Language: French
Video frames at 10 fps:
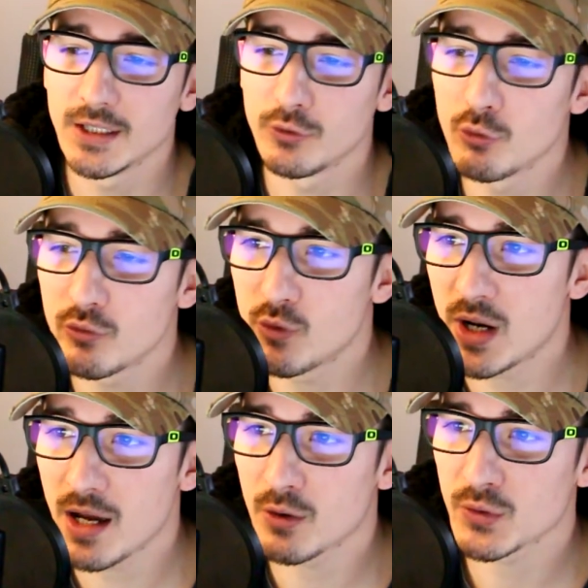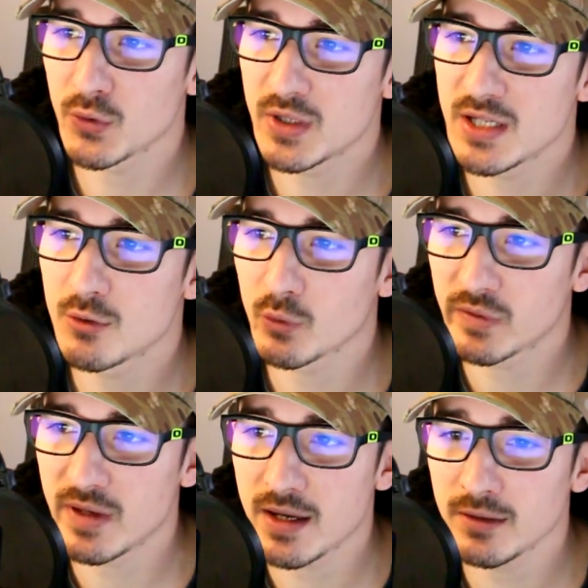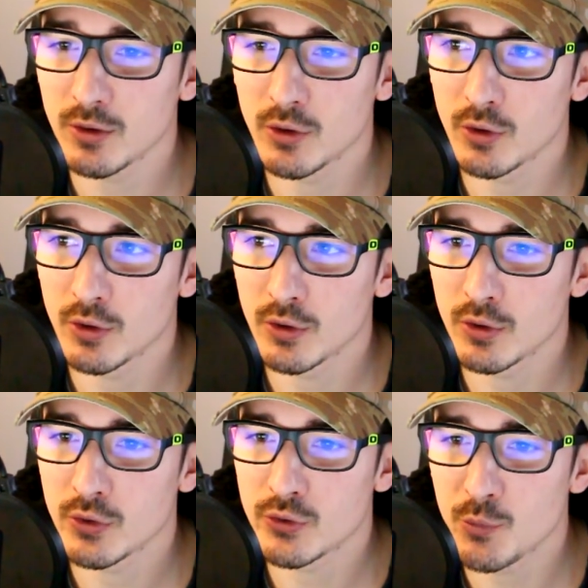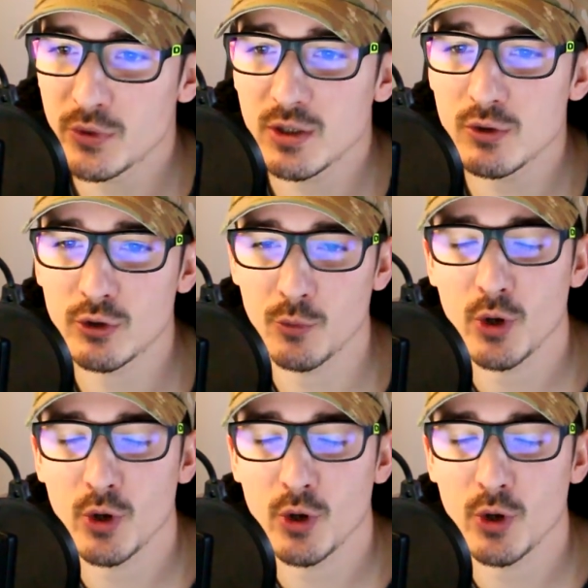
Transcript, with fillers: Donc voilà en ce qui concerne euh, ce petit custom.